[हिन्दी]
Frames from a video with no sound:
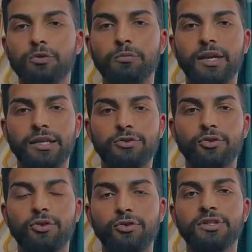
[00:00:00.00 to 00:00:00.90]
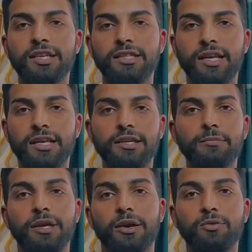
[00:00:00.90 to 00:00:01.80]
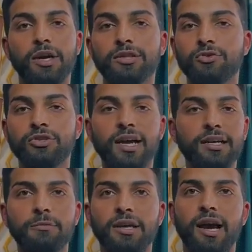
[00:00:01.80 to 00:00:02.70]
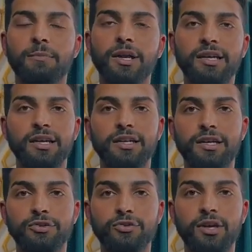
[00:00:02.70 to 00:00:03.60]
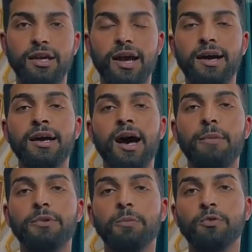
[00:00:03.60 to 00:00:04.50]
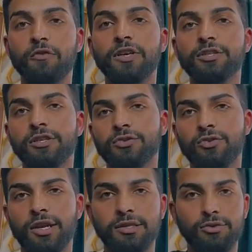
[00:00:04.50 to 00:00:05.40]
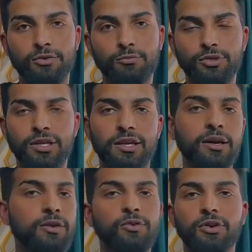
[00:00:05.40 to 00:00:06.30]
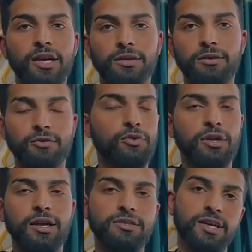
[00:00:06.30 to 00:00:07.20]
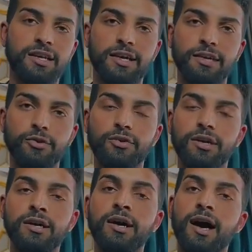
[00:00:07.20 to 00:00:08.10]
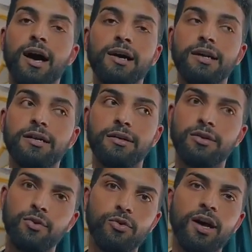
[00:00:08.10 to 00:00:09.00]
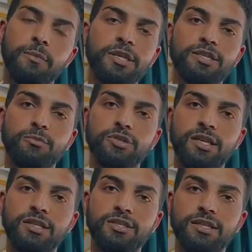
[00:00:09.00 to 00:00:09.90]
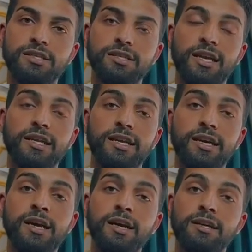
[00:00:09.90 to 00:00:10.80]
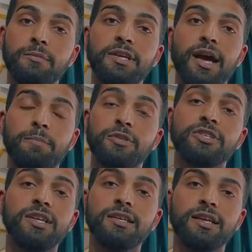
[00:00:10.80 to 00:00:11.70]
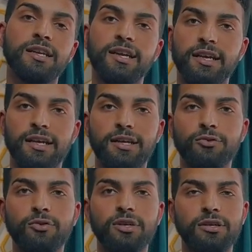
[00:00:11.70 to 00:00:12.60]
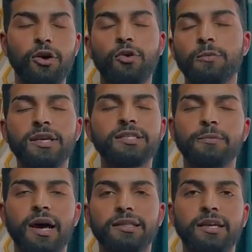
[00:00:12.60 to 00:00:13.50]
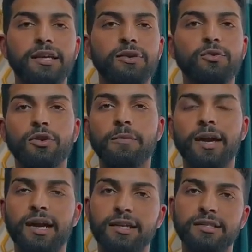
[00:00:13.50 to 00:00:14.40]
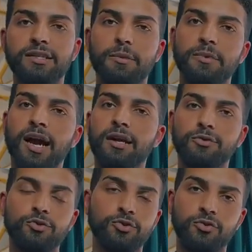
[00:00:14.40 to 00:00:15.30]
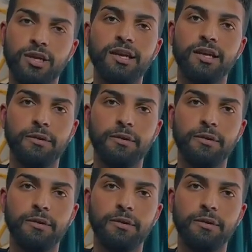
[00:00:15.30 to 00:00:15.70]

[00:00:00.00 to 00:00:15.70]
में जो लोग देते हैं इन्हीं में रहूँगा तो शायद मैं अपना करियर जो है या अपना प्रोफेशन जो है इसको मुझे खोना खोना चाहिए क्योंकि अगर लोग हमेशा मुझे इस चीज़ के लिए कभी अप्रिशिएट नहीं करेंगे तो ओबियस बात है कि कोई भी आर्टिस्ट अपने आर्ट को शो नहीं कर